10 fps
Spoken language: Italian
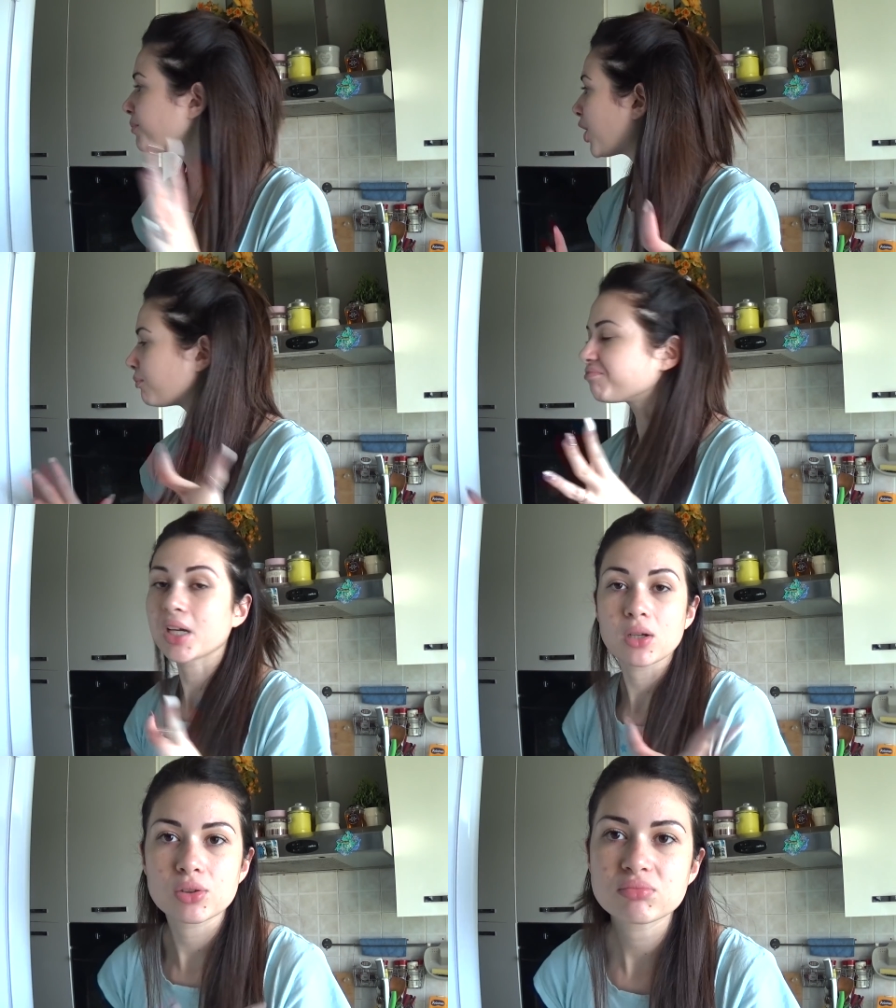però
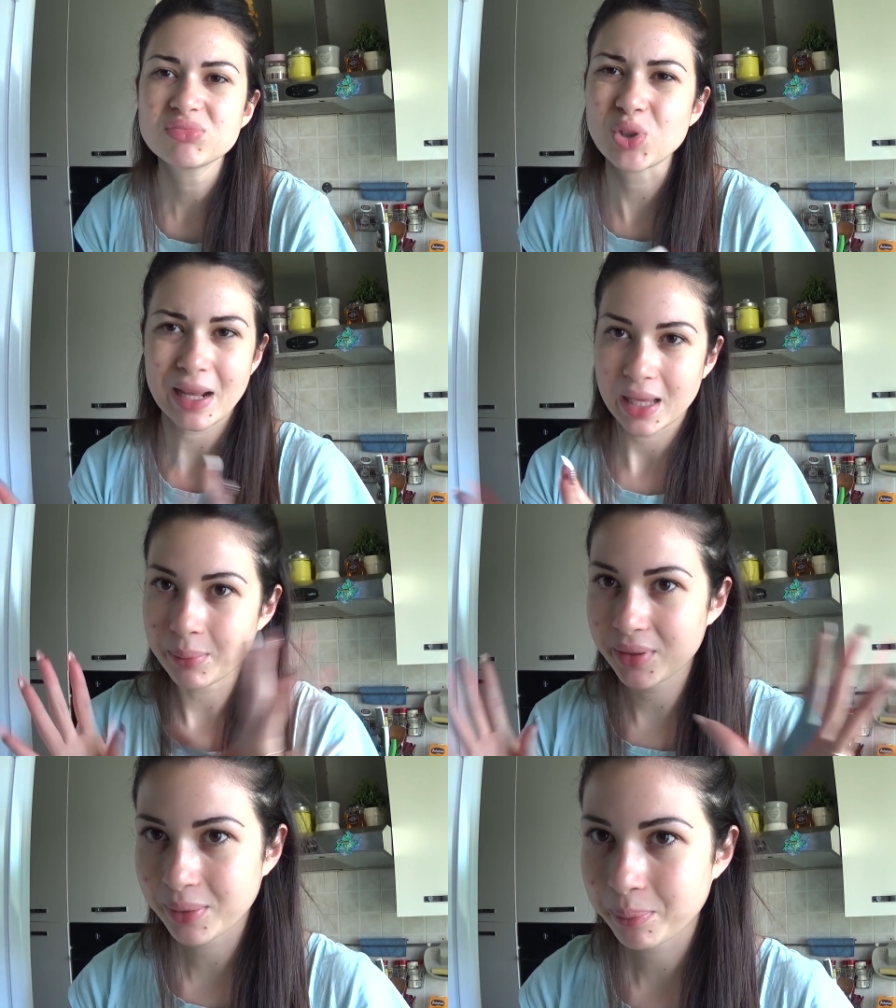ecco, non è che
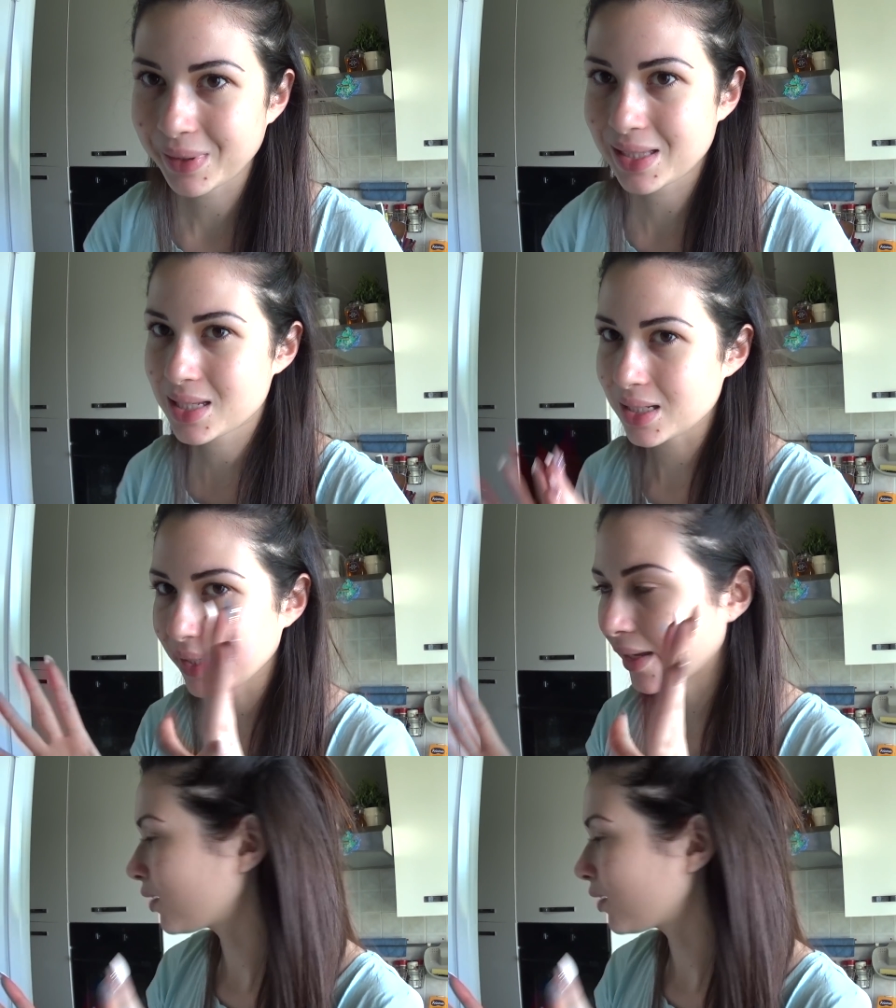mi fa impazzire,